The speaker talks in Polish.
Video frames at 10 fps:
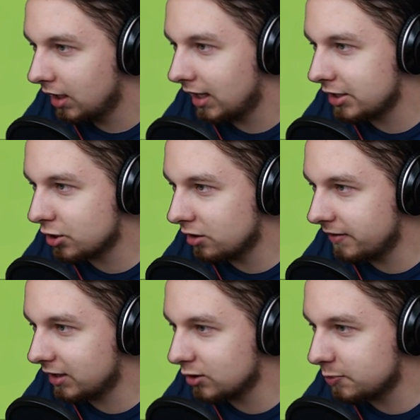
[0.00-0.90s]

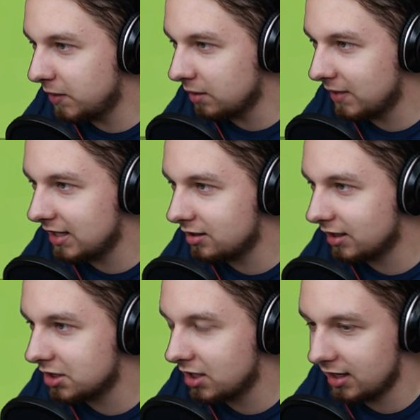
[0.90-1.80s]
aczkolwiek no Spearmanie
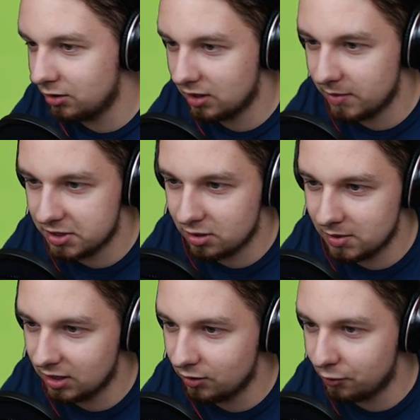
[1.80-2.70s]
tak średnio, chyba że zrobię
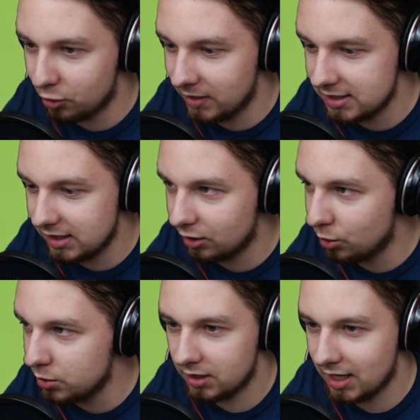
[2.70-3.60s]
taką formację jakąś,